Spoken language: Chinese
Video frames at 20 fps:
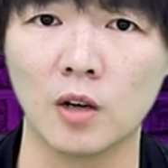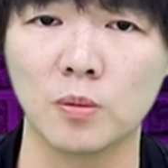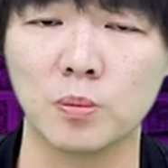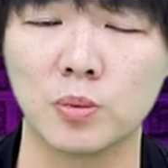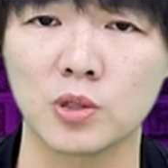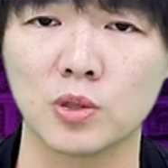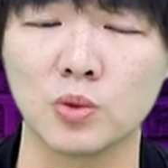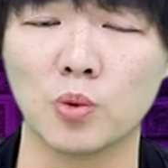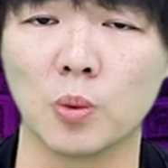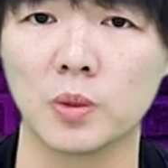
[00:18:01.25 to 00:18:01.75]
而
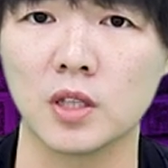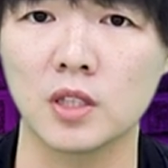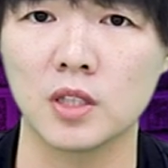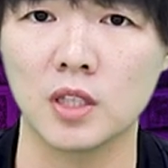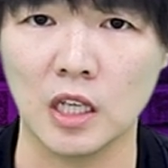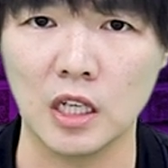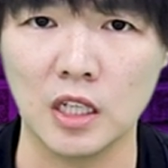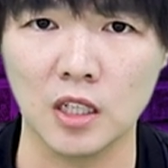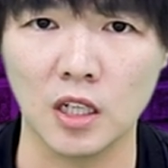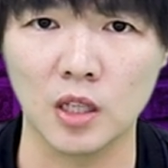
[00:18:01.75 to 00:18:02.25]
不是我们的
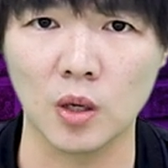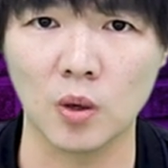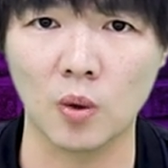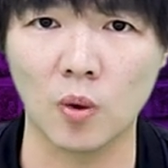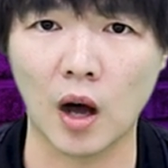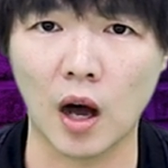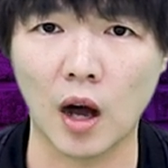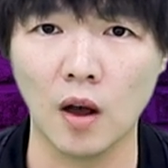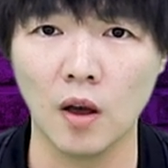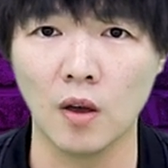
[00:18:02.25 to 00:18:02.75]
敌人的
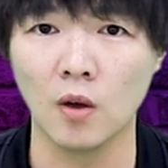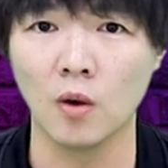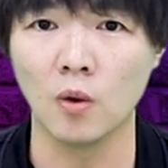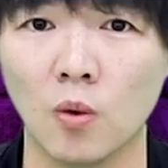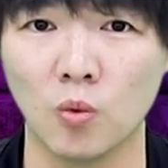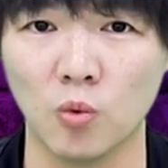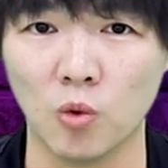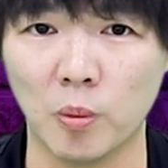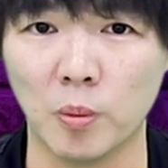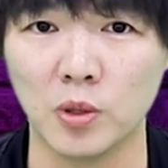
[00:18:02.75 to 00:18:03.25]
话，
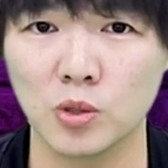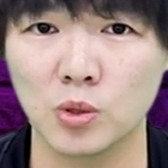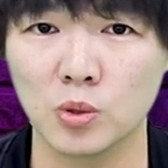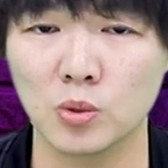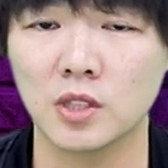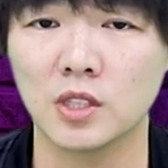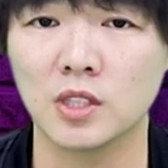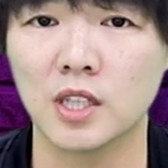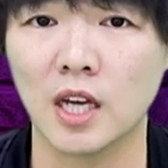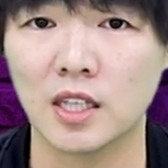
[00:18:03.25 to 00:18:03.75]
我们
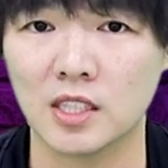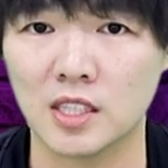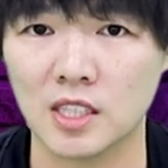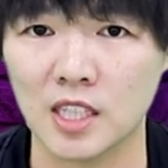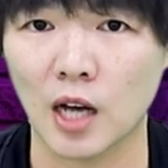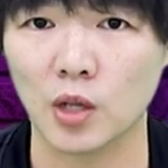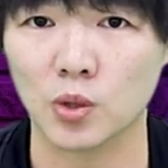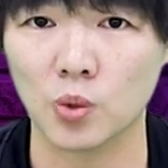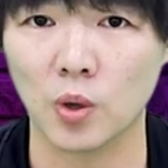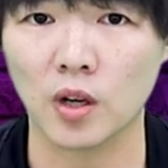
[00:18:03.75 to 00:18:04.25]
就是在
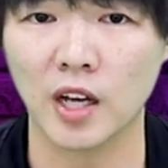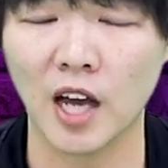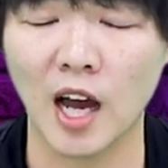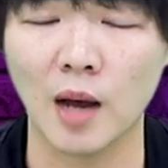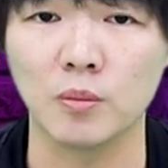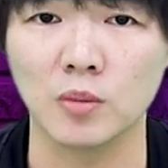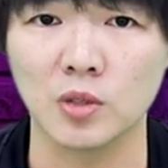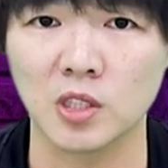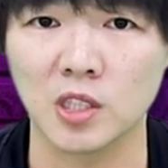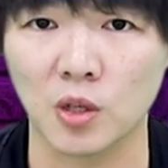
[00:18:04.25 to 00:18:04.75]
假装
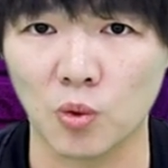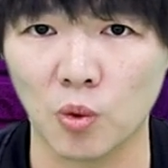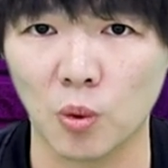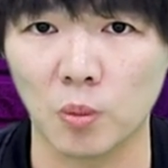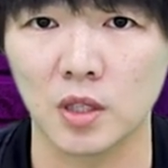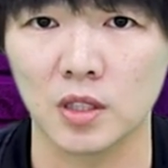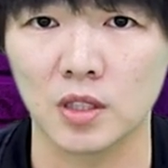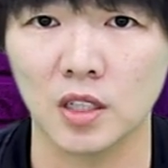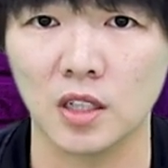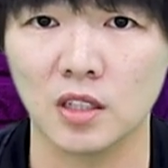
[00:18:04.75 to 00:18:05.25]
看不见我
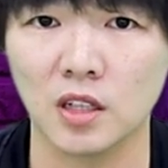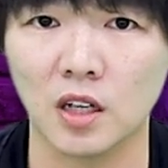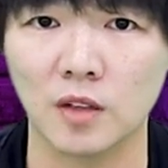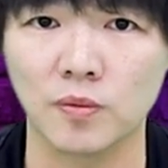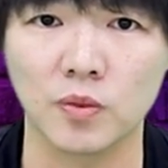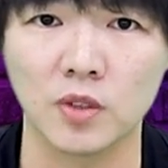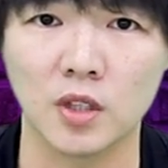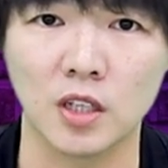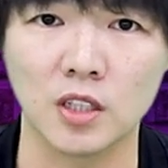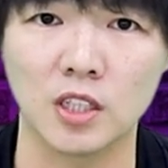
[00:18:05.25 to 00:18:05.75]
们的敌人，
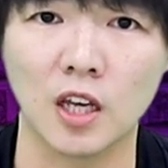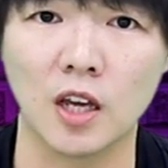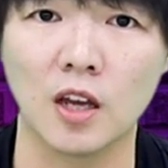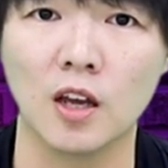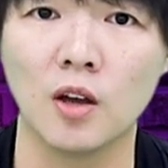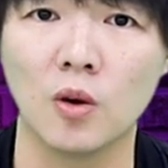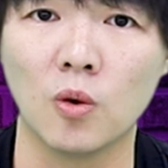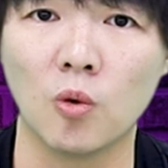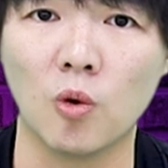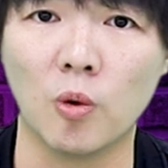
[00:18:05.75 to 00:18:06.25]
而且
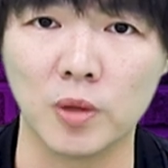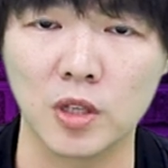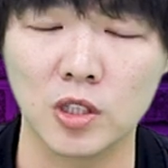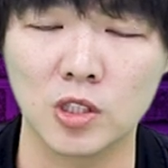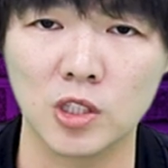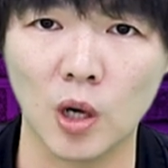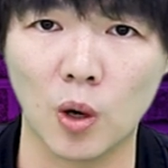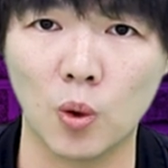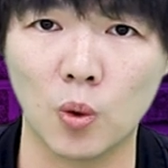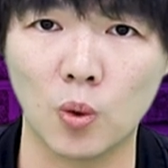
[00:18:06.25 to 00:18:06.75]
我们的
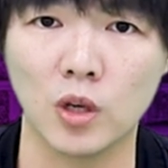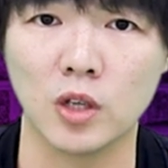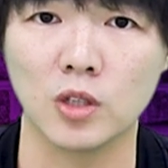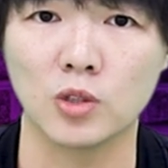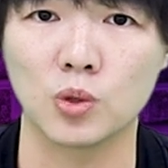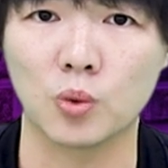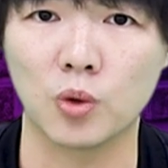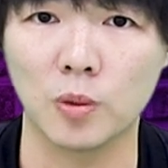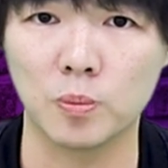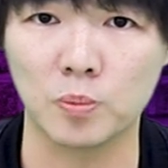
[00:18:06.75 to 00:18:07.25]
教会
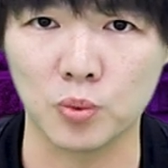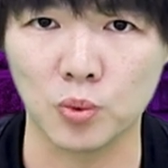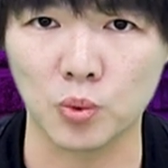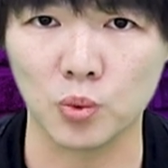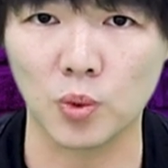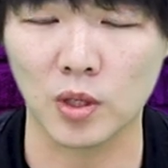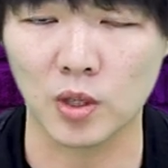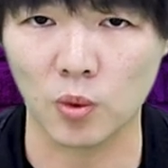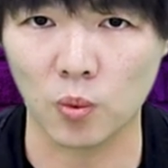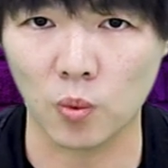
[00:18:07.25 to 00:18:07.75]
就会不
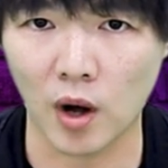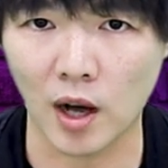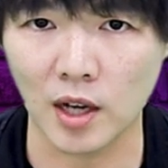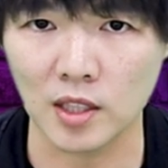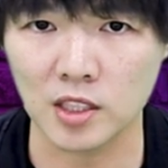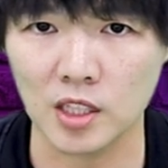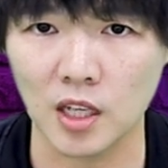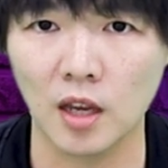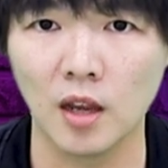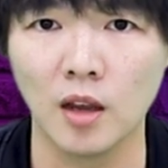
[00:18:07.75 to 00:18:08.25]
断的瓦
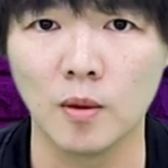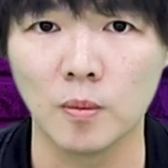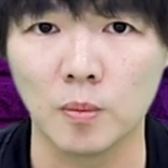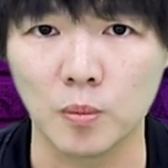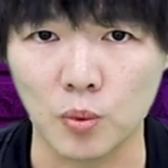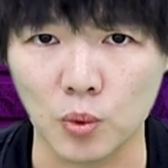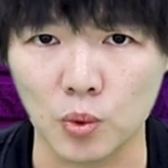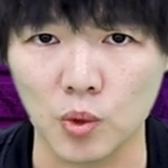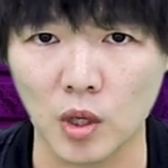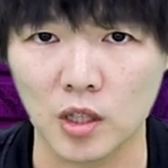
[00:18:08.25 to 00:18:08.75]
解，
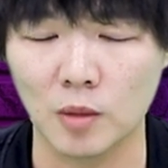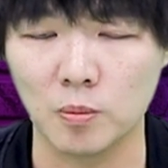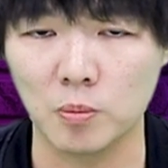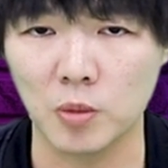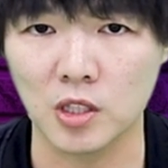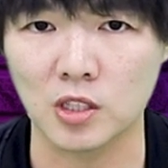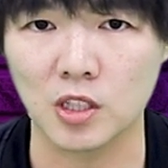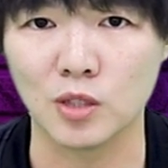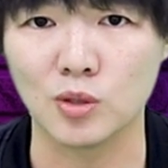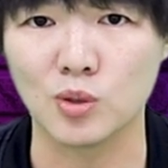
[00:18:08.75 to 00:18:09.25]
不断的
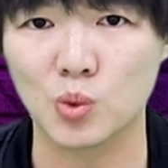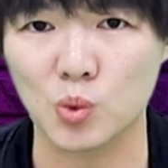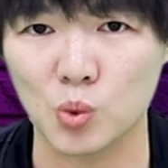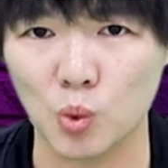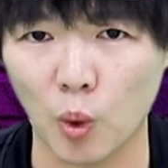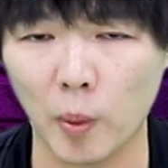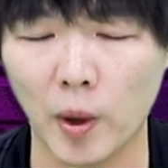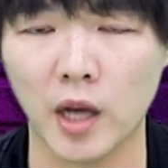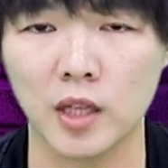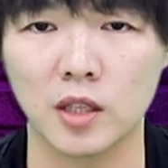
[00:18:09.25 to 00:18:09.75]
变成
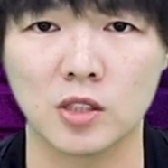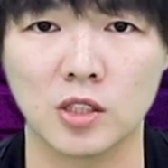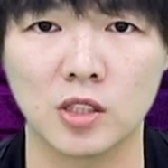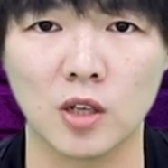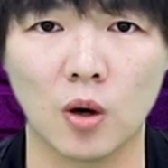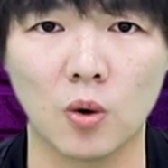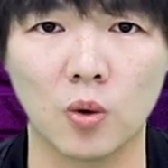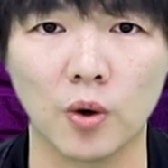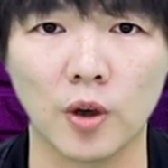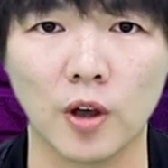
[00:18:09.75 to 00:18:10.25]
左派的
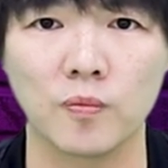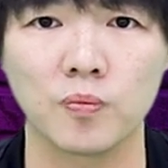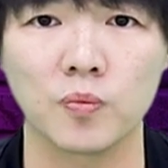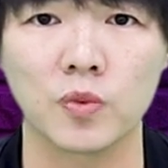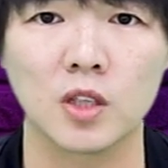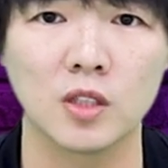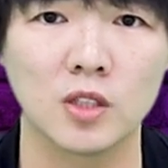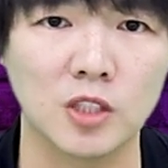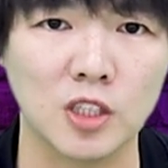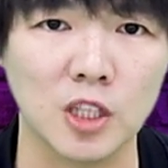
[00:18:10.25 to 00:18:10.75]
教会、
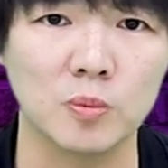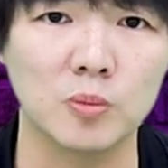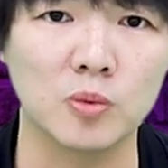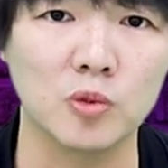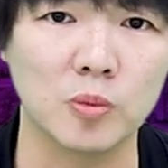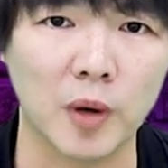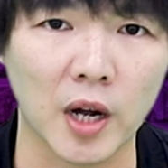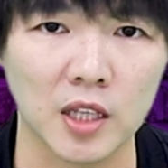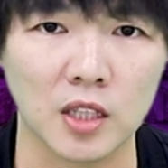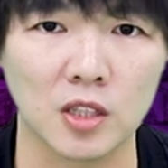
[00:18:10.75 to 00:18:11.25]
进
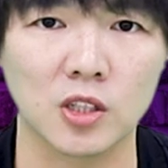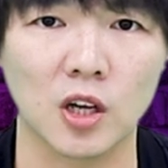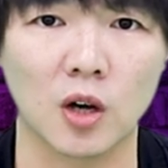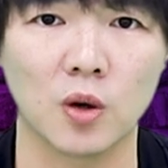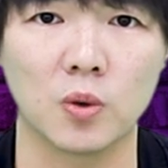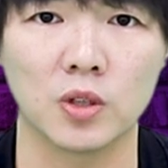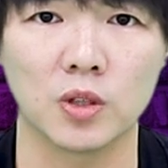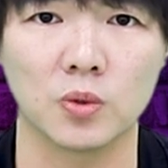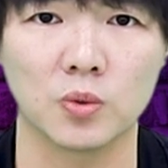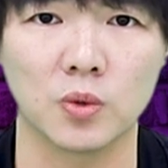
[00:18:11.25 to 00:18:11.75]
步派的教
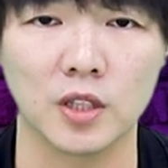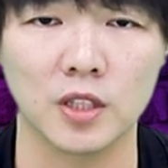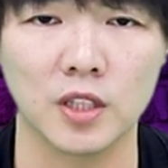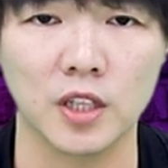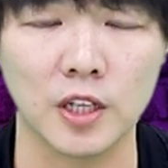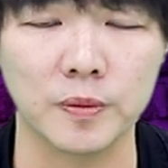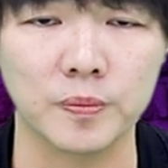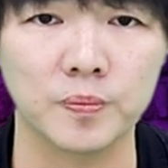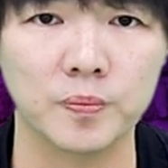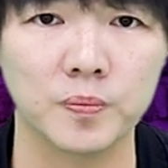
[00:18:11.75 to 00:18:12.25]
会的原
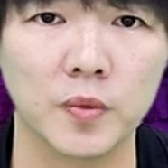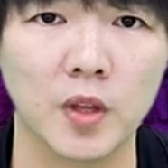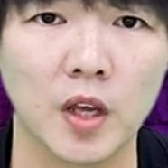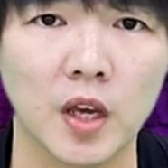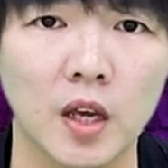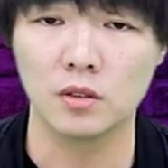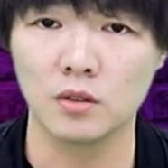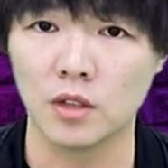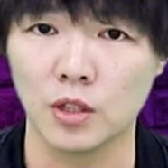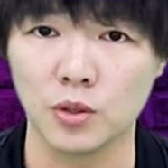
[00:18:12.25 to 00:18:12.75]
因。
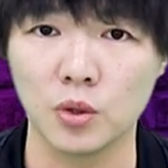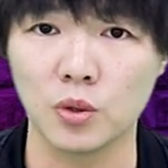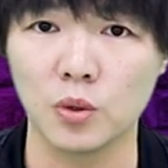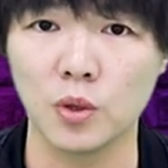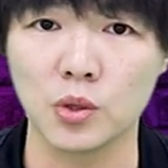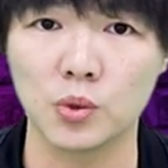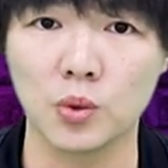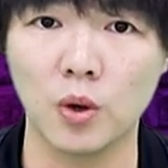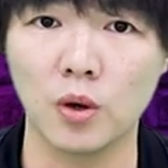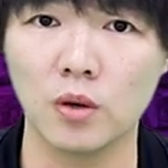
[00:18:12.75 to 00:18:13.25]
很多人
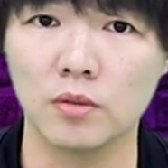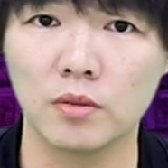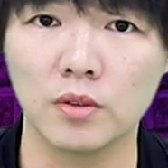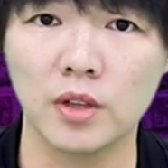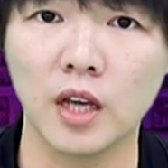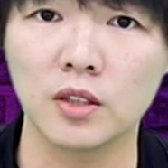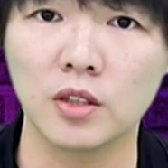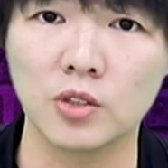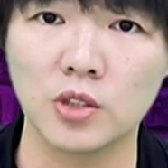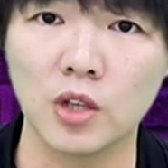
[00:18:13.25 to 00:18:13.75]
会说
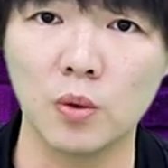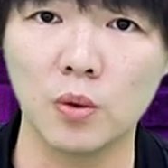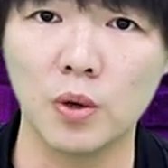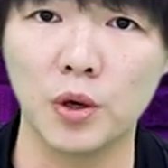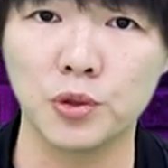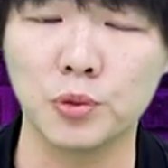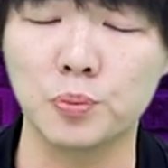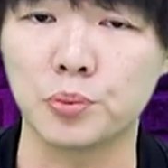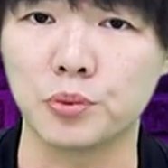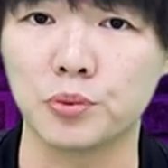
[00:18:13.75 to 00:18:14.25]
那样的教
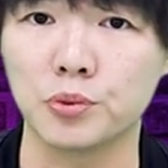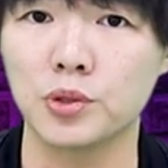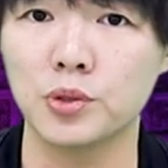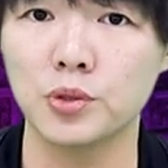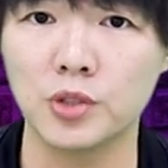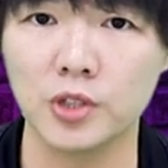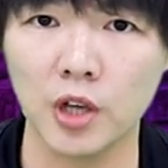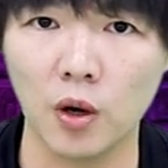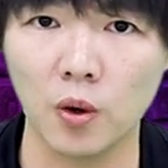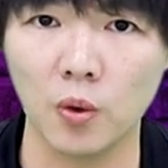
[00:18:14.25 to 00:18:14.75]
会就不
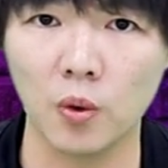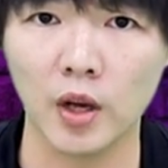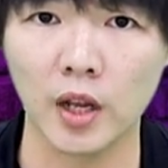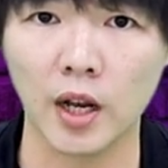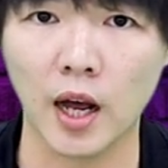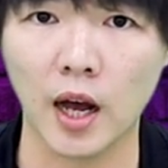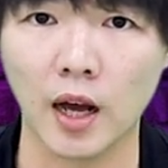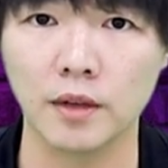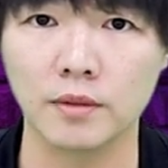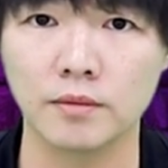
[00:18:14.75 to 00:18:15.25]
是教会
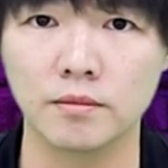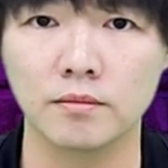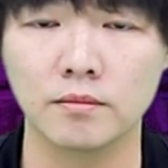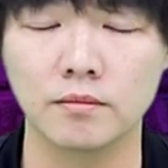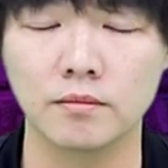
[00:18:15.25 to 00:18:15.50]
啦，